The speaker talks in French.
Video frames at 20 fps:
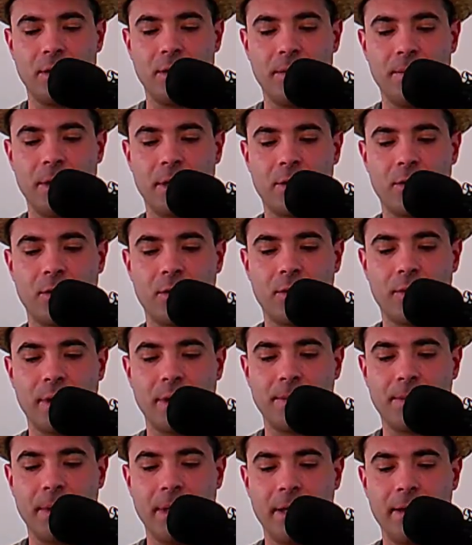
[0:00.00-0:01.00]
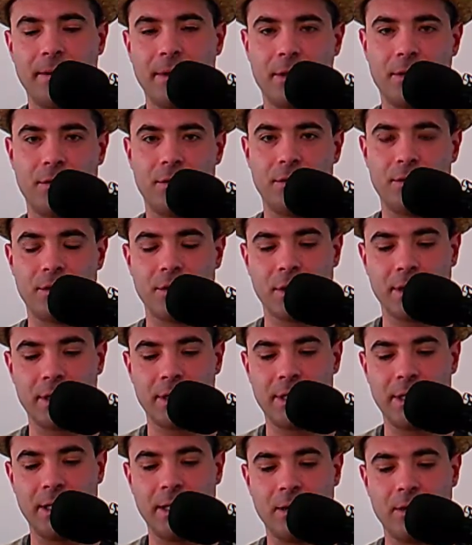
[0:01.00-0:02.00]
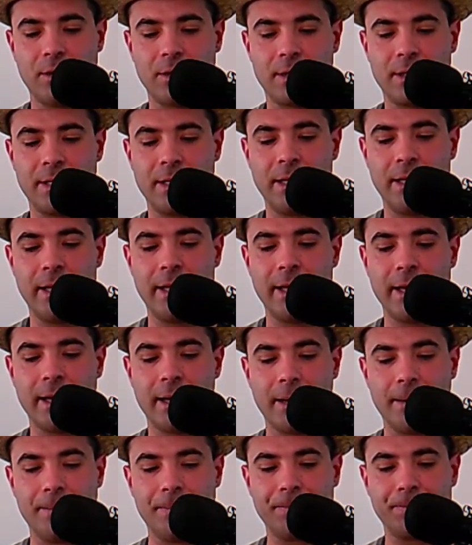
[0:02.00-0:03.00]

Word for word: micro USB avec une sortie auxiliaire.